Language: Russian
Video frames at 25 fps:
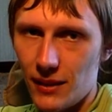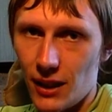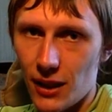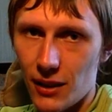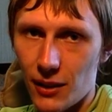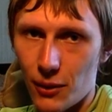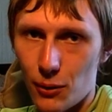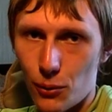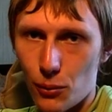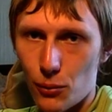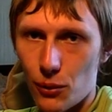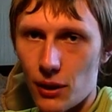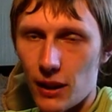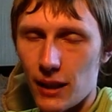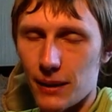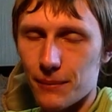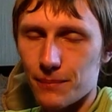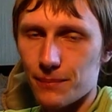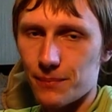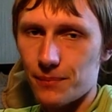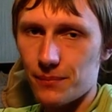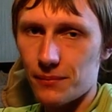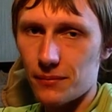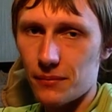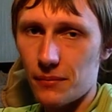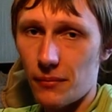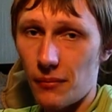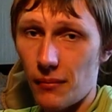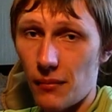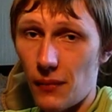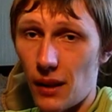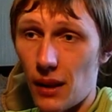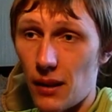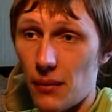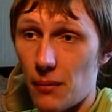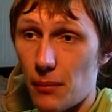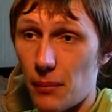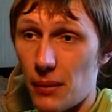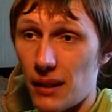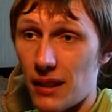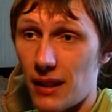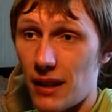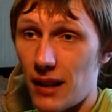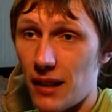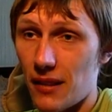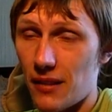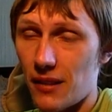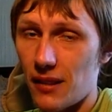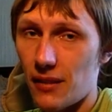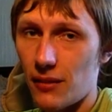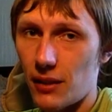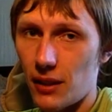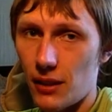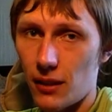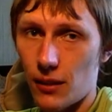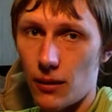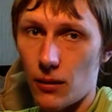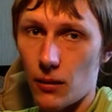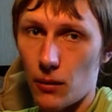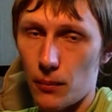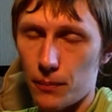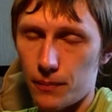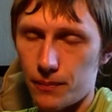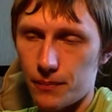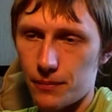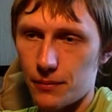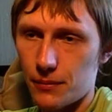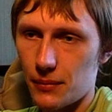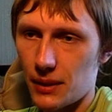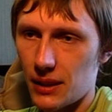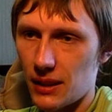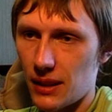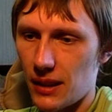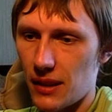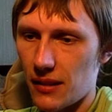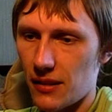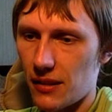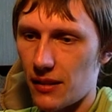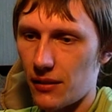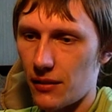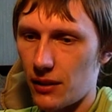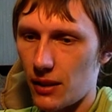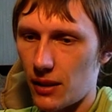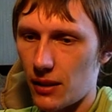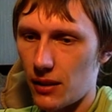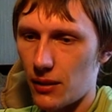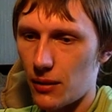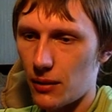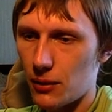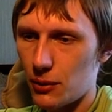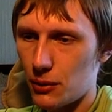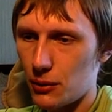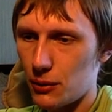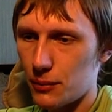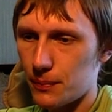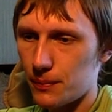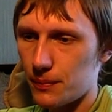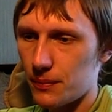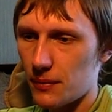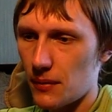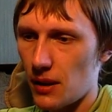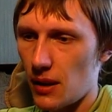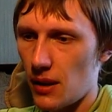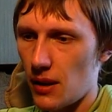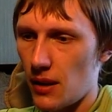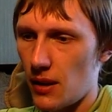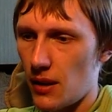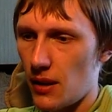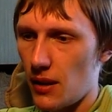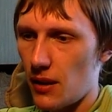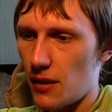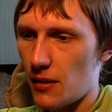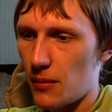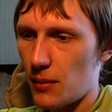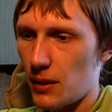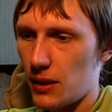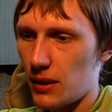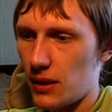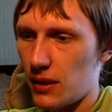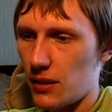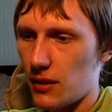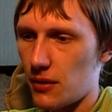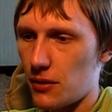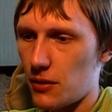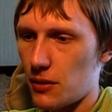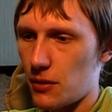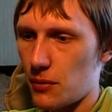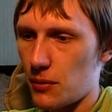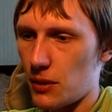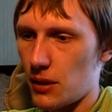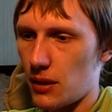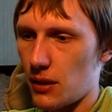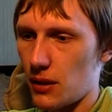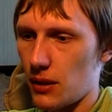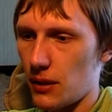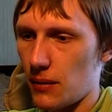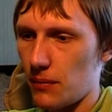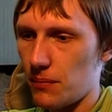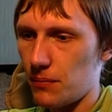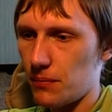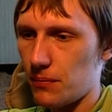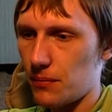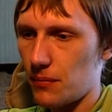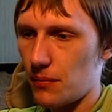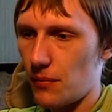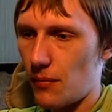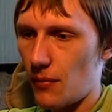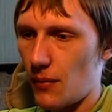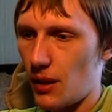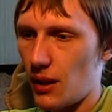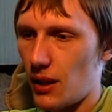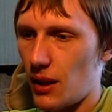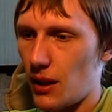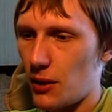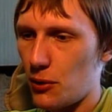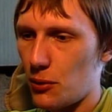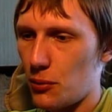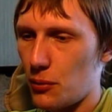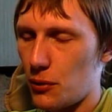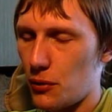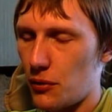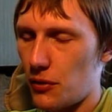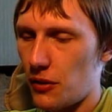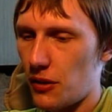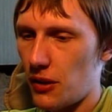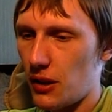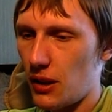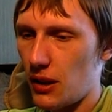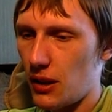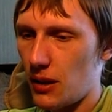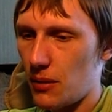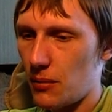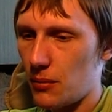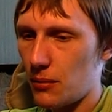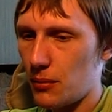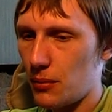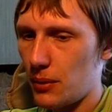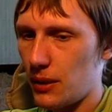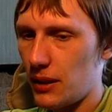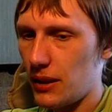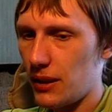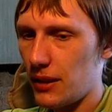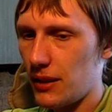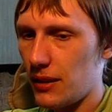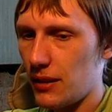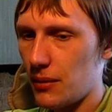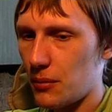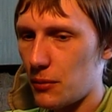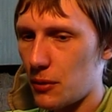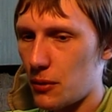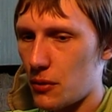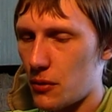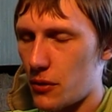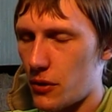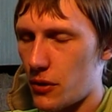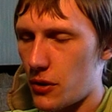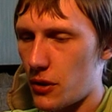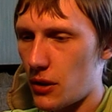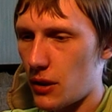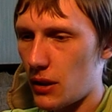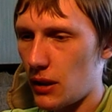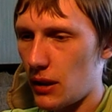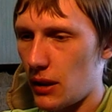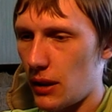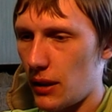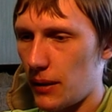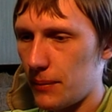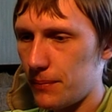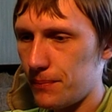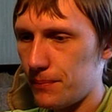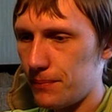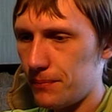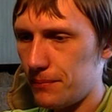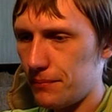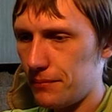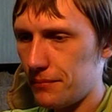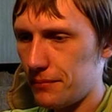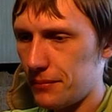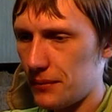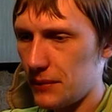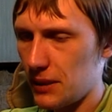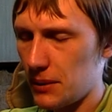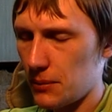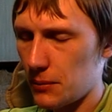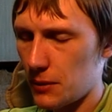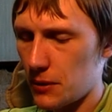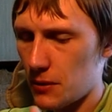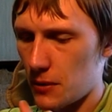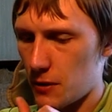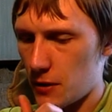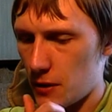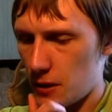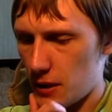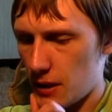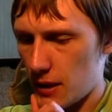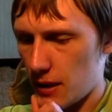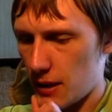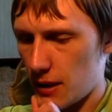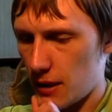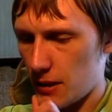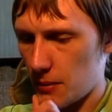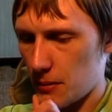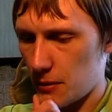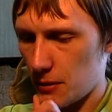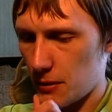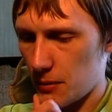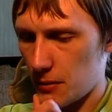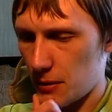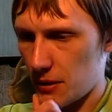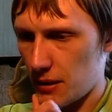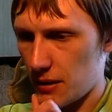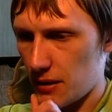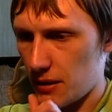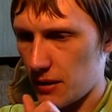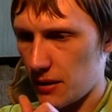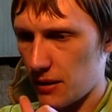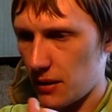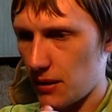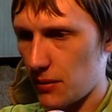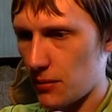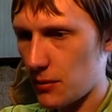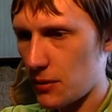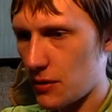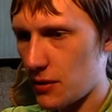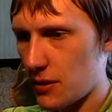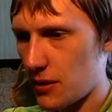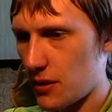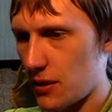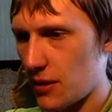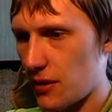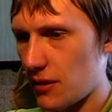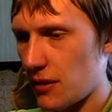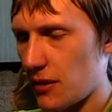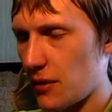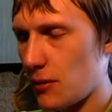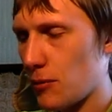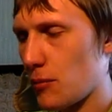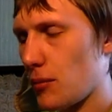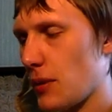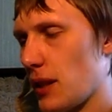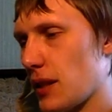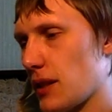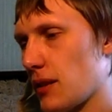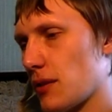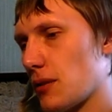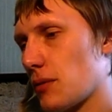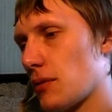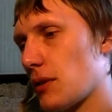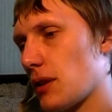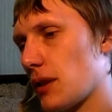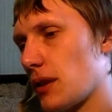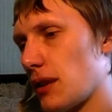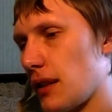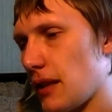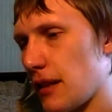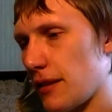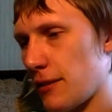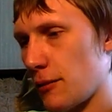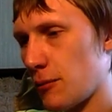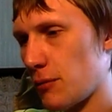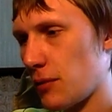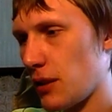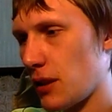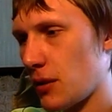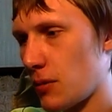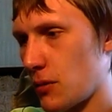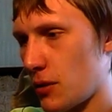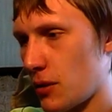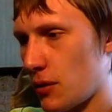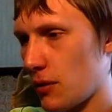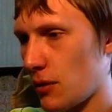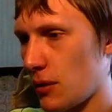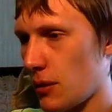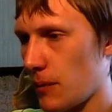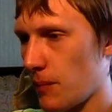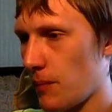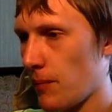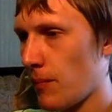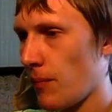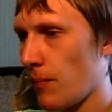на ура. Педраса выиграл. Педраса выиграл. Ну, смотрите, в чем дело. Я думаю, все были немножечко, немножечко, как бы вам сказать, немножечко затуманен у них разум тем, что